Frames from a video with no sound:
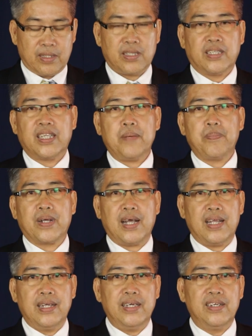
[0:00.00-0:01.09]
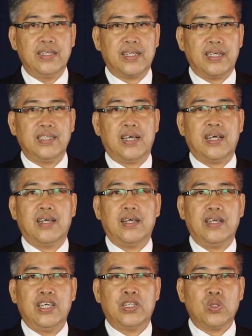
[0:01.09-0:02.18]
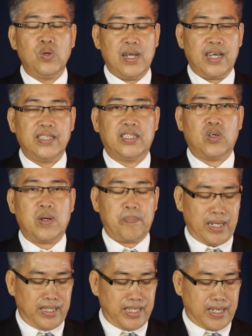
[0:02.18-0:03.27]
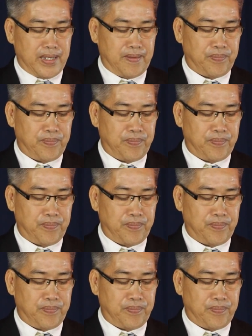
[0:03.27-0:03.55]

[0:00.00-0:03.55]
Setiap kali ditanya, itulah jawabannya.